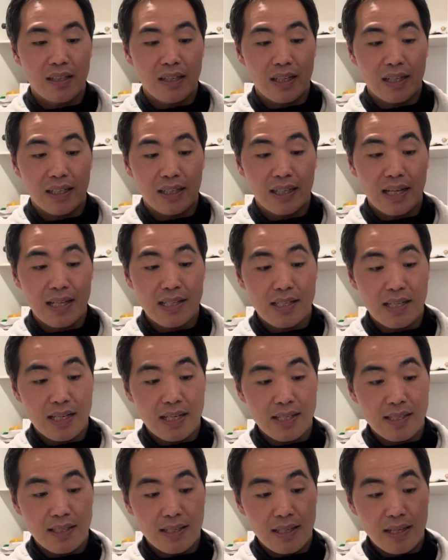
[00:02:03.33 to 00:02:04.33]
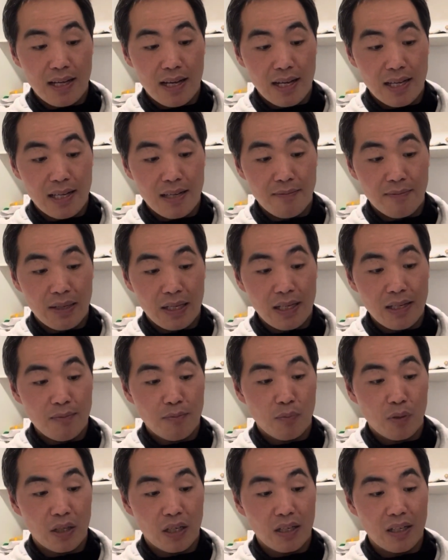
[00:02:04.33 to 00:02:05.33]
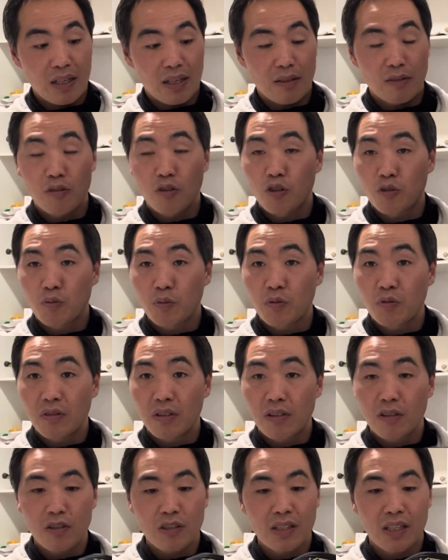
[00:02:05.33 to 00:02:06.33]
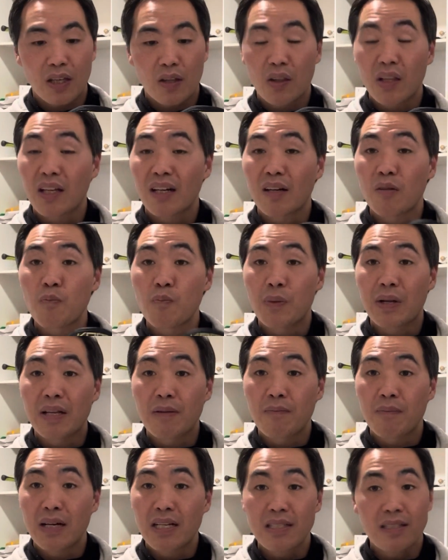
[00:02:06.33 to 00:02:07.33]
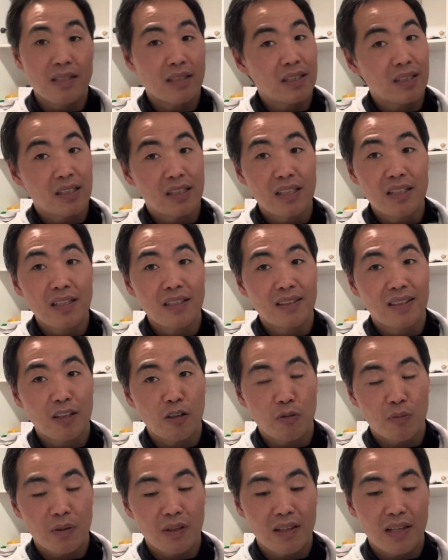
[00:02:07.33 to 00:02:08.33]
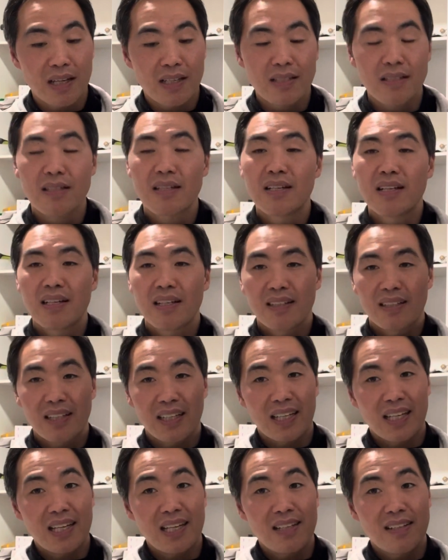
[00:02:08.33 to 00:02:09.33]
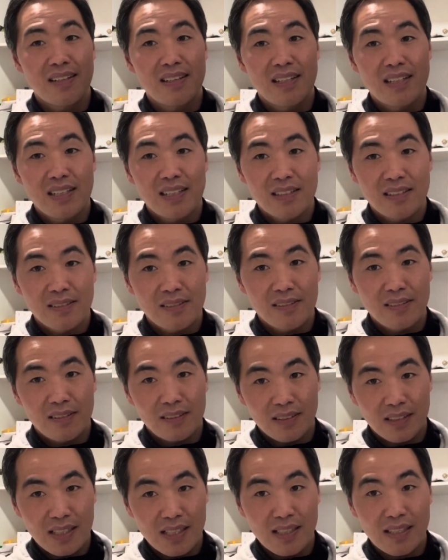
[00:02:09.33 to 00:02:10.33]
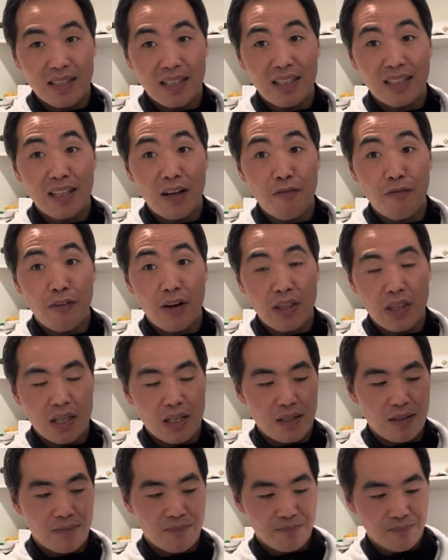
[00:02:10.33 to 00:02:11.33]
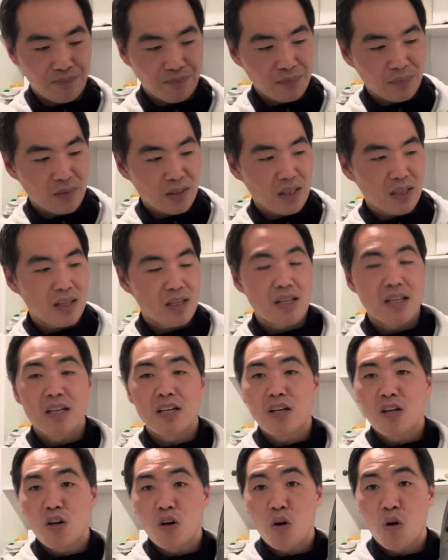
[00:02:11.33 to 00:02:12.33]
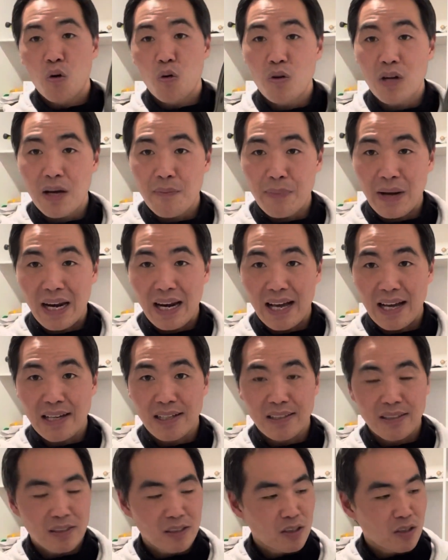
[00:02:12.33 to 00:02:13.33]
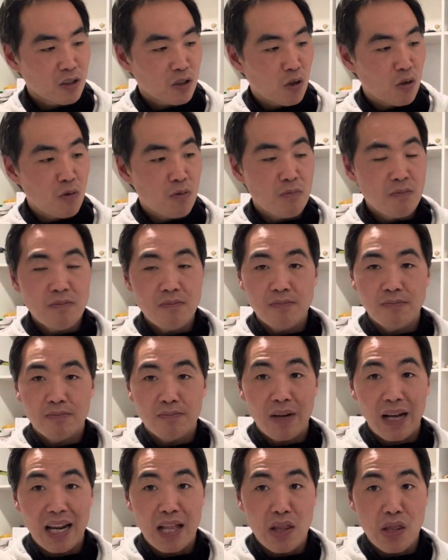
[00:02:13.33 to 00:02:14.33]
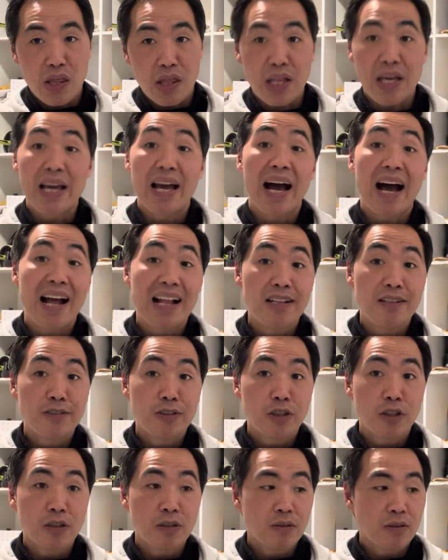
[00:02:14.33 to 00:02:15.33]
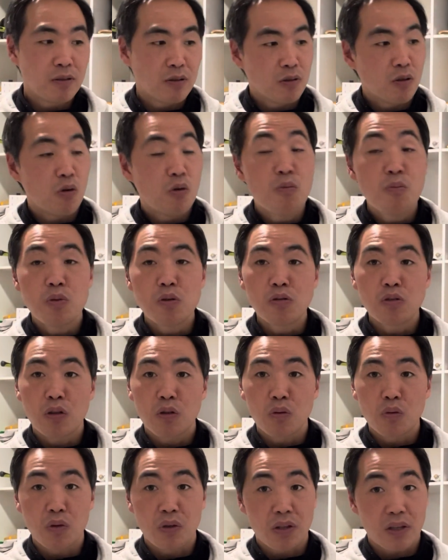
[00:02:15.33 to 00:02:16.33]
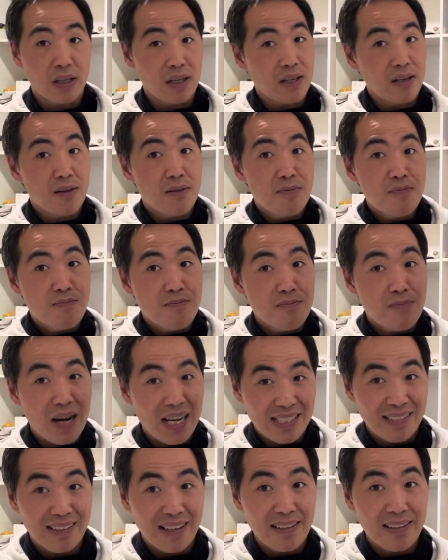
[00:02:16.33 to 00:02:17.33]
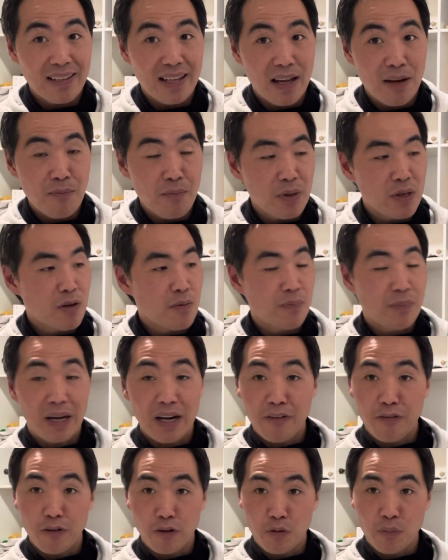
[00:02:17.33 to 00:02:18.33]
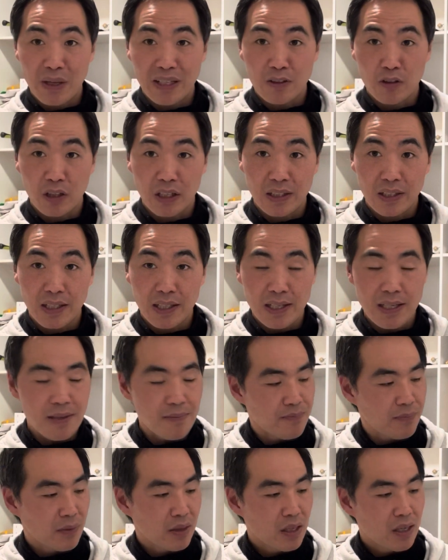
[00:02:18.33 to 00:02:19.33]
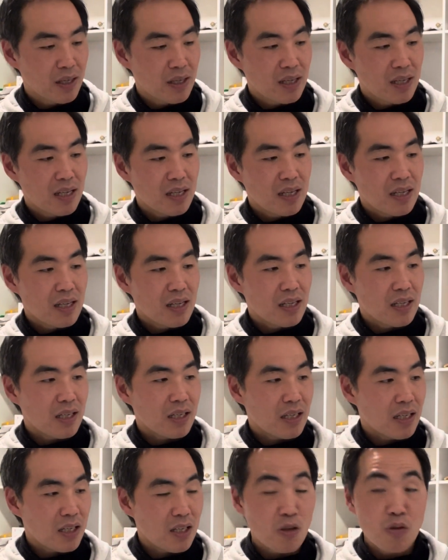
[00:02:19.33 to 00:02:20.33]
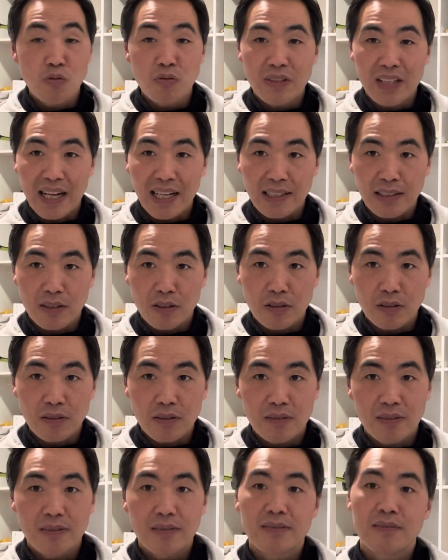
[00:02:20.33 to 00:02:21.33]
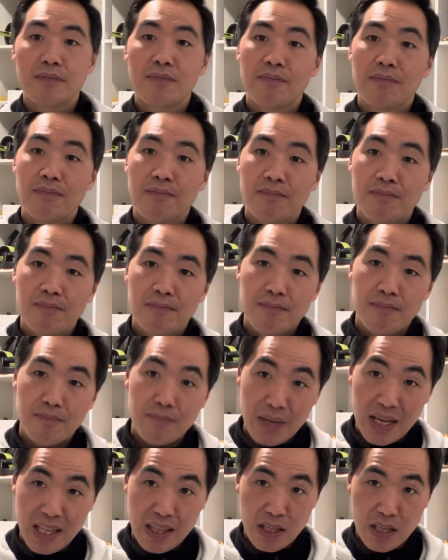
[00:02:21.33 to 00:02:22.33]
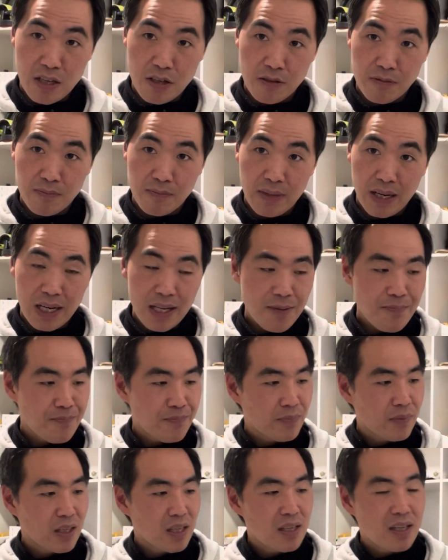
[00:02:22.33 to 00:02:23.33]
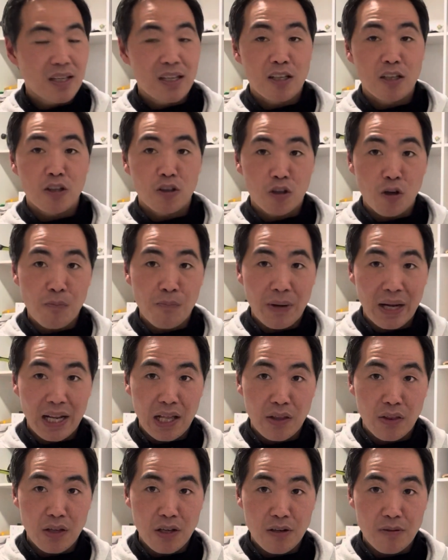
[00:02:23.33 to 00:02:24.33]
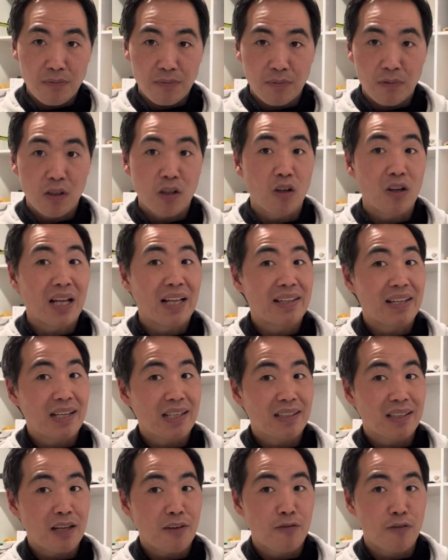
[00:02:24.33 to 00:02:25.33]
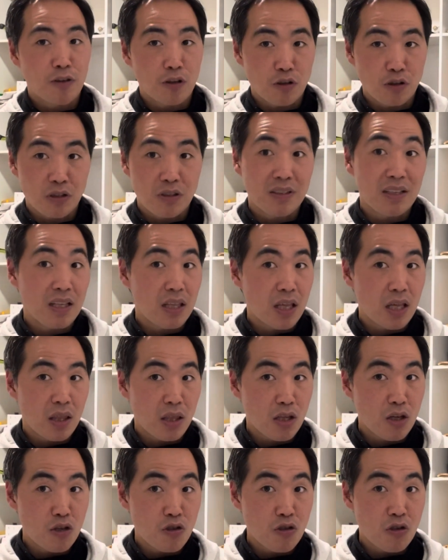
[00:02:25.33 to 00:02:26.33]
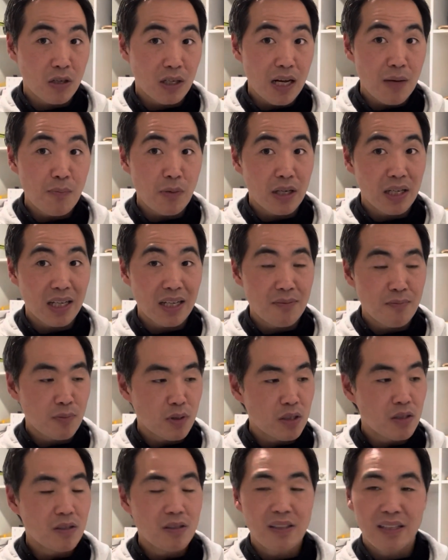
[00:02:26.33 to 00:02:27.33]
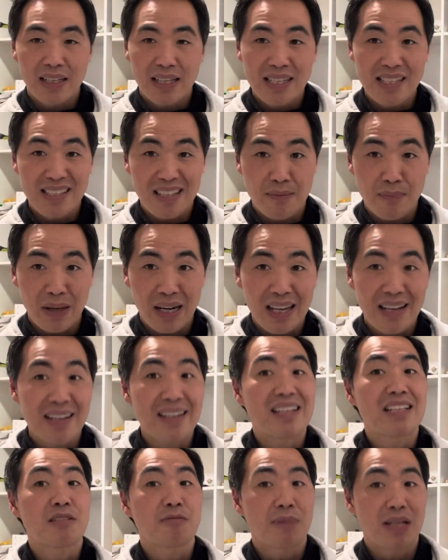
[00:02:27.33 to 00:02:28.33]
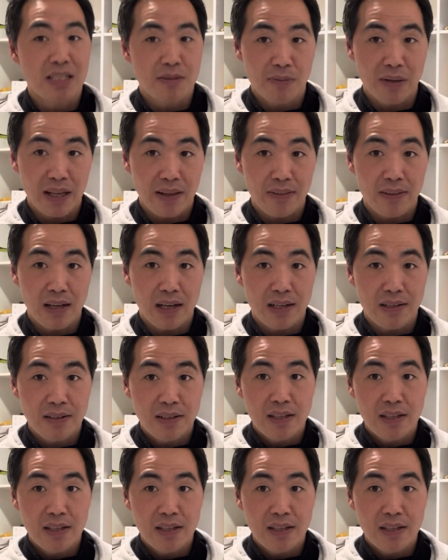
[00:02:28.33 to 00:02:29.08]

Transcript: el enganche este, allí, ¿vale? Ponerle dos puntitos y que cierre un pelín más y te olvidas de que se estire tan fácil. Una pala con un balance alto, un punto dulce bastante amplio para el formato que tiene y un tacto medio, ¿vale? Comparación con la Delta Fox de 18K, por ejemplo, esta pala es más blanda.